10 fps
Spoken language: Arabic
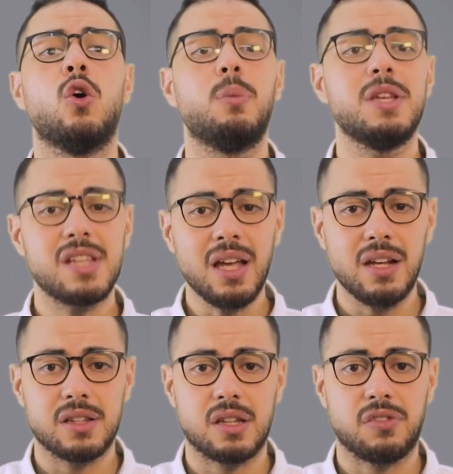
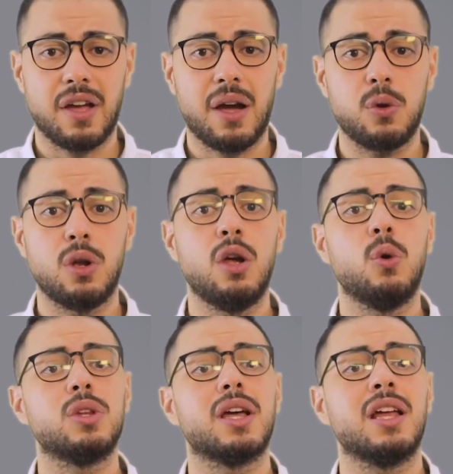وبيسهل التفاعل
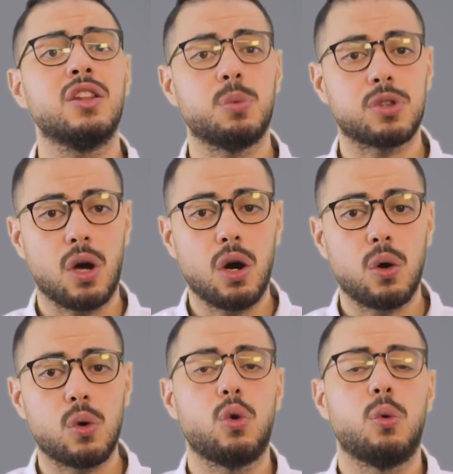وتجنب
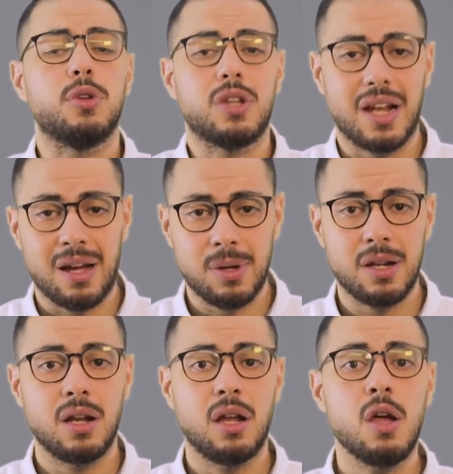التأخر وبطء العمل